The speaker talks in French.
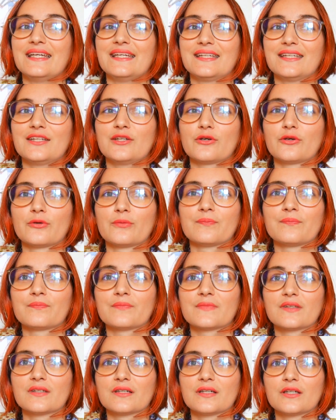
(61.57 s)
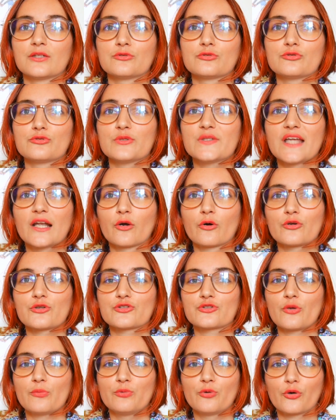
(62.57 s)
Et tout de suite, elle
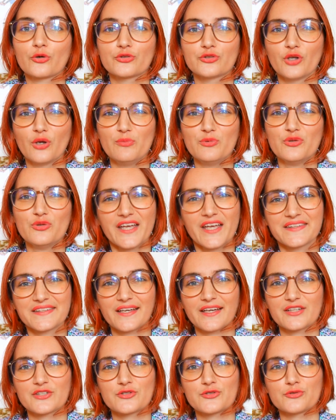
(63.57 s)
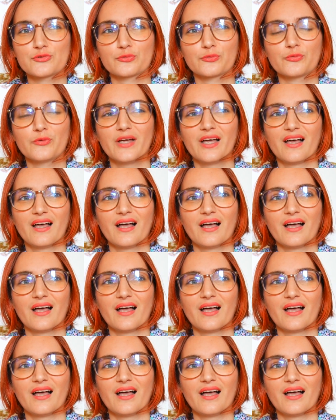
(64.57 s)
ressent pour Tom attraction,